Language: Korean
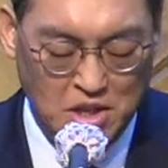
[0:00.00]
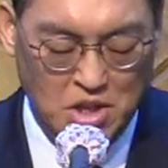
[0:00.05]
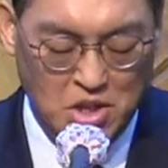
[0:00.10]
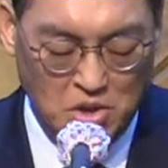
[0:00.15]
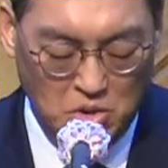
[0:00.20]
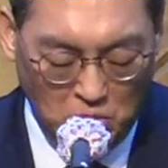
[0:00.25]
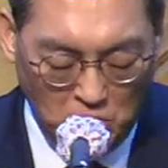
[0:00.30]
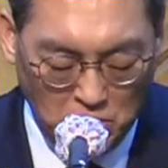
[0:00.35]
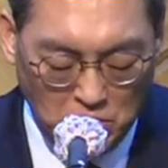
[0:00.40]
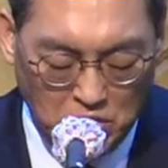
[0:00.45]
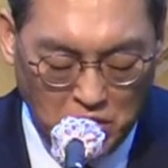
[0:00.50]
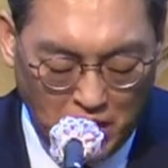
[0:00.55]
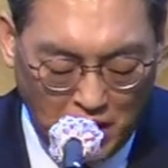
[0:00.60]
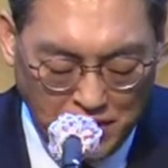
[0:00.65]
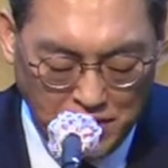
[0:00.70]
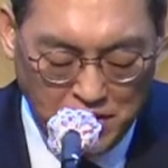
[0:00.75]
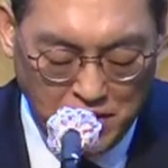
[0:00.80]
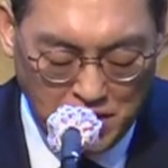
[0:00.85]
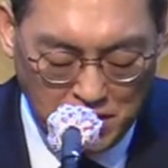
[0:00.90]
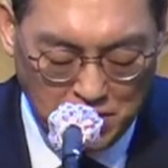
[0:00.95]
오늘 한
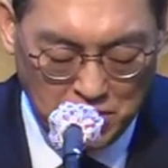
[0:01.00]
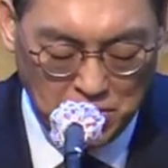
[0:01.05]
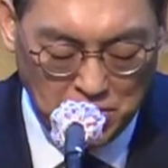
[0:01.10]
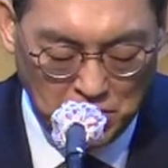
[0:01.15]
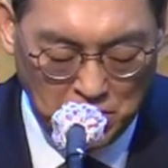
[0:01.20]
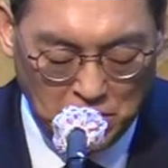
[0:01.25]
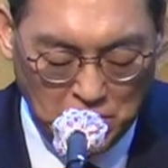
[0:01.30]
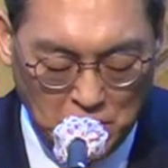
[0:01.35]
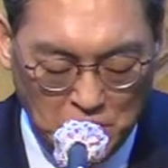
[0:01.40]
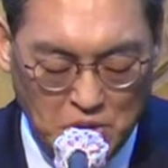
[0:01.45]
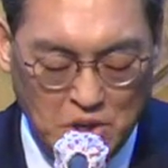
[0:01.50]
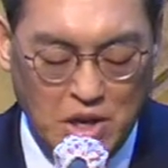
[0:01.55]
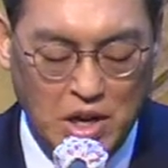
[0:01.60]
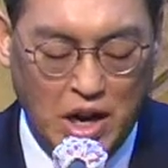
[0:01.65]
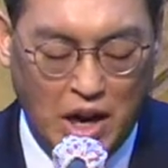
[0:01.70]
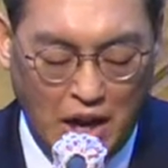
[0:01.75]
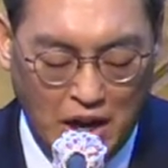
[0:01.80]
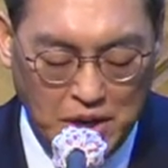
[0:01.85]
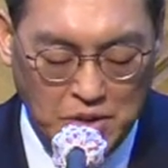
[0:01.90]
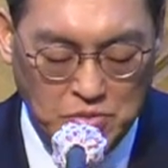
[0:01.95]
날도
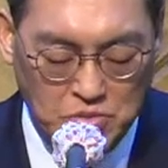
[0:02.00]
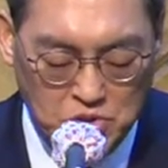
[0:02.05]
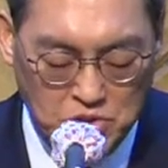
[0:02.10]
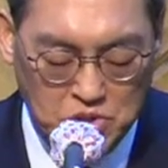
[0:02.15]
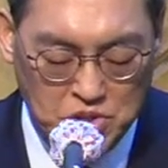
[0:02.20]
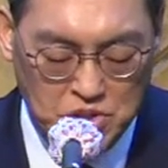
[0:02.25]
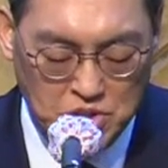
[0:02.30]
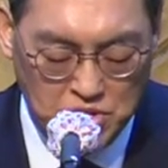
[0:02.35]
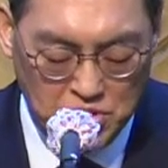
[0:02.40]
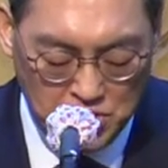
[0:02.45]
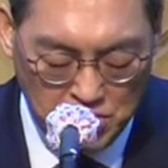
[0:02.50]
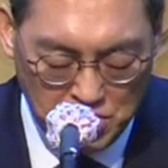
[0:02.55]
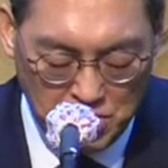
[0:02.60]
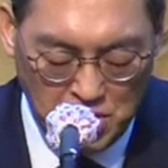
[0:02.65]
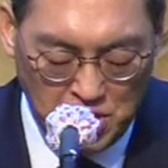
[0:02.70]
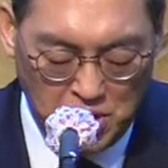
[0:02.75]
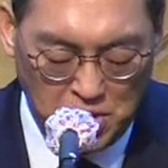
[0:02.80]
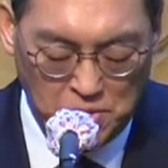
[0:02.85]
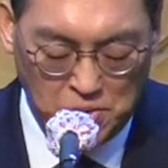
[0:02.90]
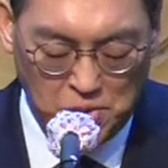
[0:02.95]
하나 주신
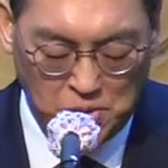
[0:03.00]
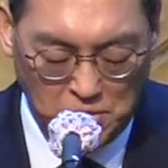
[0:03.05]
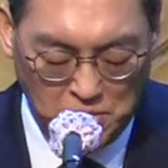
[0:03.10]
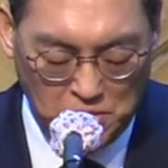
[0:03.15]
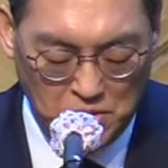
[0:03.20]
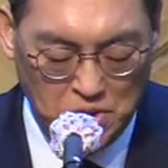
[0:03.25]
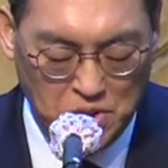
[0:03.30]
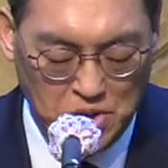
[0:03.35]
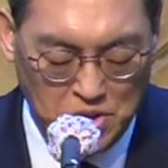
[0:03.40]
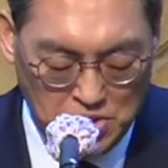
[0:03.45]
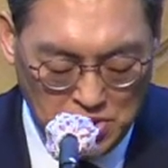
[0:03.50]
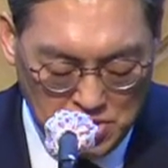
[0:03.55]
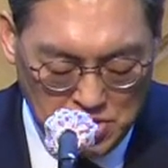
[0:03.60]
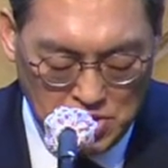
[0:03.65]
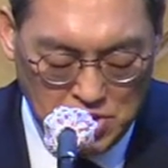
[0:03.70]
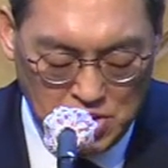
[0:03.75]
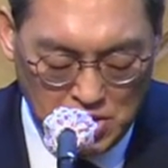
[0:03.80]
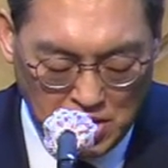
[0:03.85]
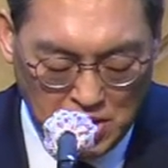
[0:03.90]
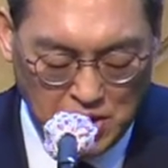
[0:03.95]
은혜로
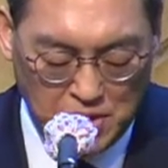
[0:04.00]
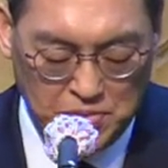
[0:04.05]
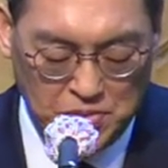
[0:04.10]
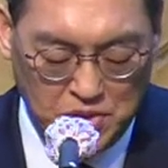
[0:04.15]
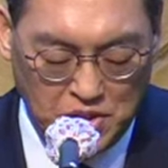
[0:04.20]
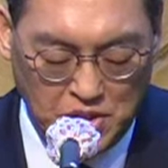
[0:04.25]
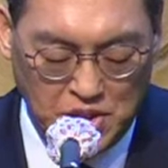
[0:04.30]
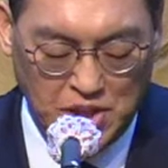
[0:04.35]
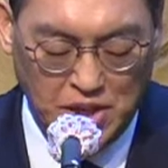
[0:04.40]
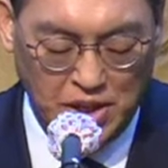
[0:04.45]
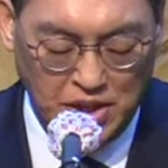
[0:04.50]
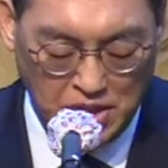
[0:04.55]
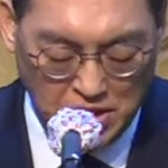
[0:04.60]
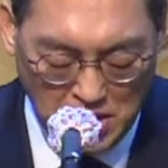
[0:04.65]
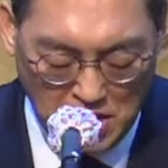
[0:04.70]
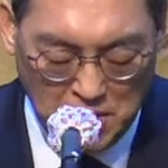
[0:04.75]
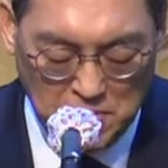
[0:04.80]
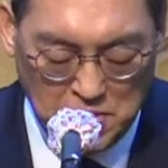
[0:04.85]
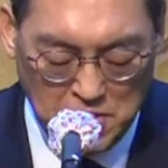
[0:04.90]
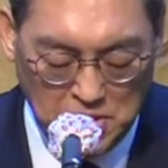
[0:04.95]
시작합니다.
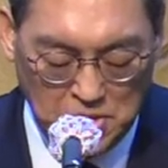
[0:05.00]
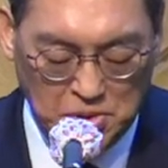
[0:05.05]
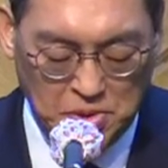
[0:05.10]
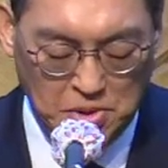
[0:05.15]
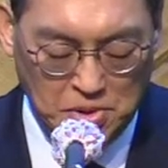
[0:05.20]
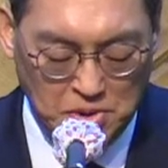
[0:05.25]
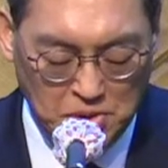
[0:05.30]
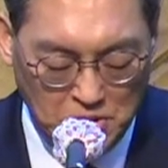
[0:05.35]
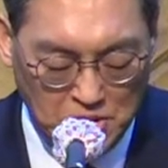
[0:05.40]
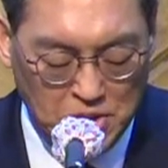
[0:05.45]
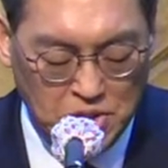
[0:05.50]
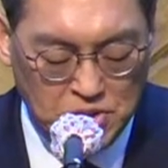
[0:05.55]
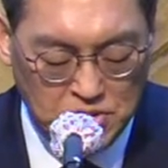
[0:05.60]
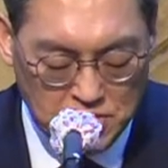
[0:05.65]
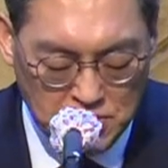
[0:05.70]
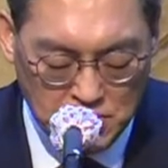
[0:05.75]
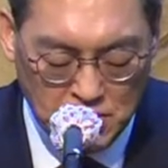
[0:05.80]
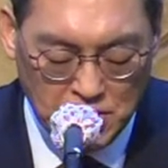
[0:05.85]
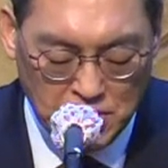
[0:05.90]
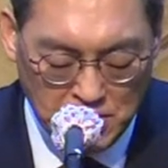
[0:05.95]
예배로
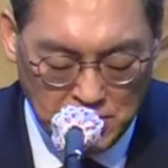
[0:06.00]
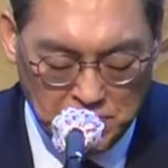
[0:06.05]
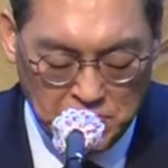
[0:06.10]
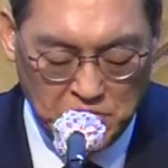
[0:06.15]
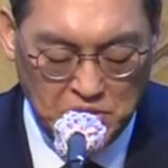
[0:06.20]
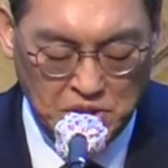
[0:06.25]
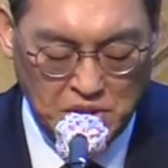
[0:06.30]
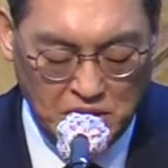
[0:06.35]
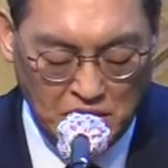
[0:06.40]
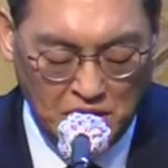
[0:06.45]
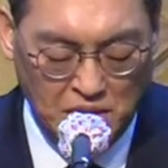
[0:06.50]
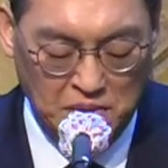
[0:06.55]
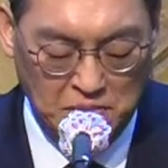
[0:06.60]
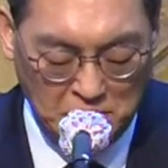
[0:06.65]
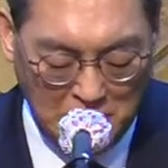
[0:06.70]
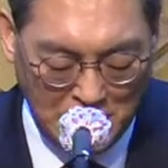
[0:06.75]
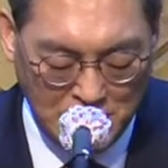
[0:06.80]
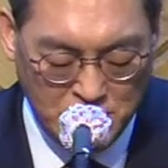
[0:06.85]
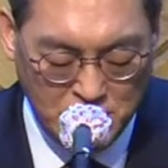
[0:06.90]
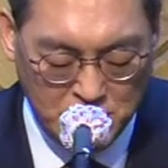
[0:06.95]
시작합니다.
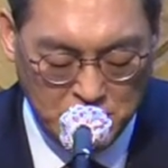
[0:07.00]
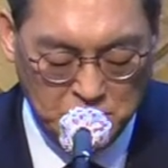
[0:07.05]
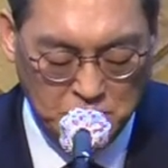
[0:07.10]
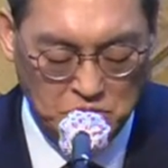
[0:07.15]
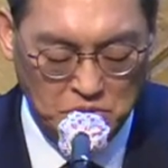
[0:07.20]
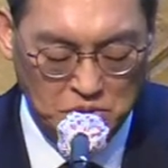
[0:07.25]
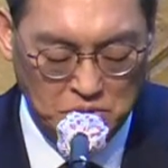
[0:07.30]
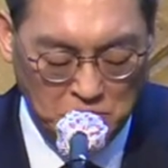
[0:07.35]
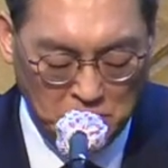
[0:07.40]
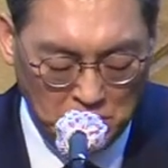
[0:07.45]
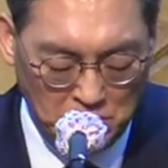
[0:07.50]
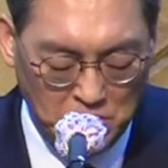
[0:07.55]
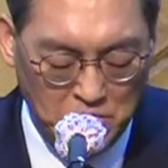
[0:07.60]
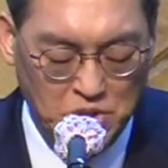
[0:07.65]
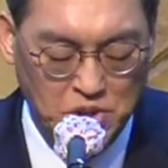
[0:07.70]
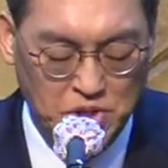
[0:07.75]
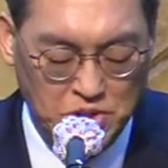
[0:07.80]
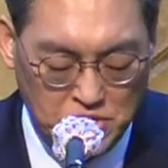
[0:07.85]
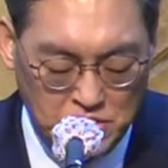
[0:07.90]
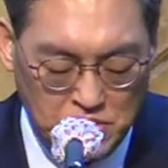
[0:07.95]
말씀으로
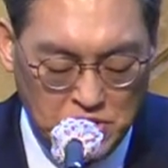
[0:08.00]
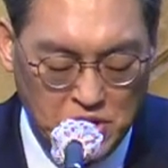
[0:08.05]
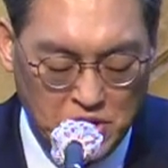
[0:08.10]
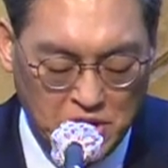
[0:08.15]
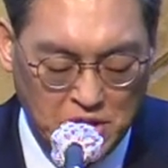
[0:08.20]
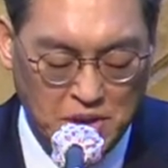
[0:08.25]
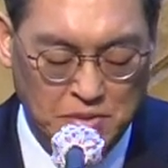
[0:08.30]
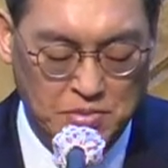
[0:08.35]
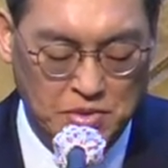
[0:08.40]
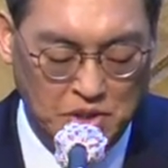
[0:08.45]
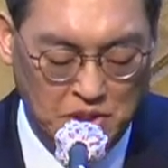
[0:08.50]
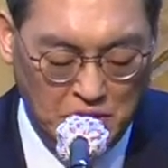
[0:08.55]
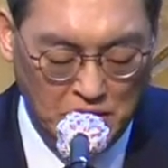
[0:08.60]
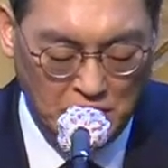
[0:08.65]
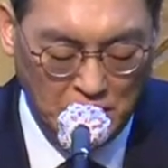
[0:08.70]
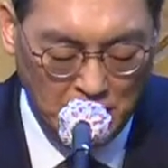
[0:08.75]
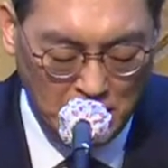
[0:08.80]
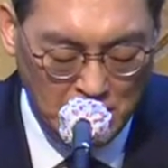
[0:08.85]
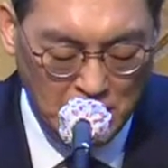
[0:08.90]
시작합니다.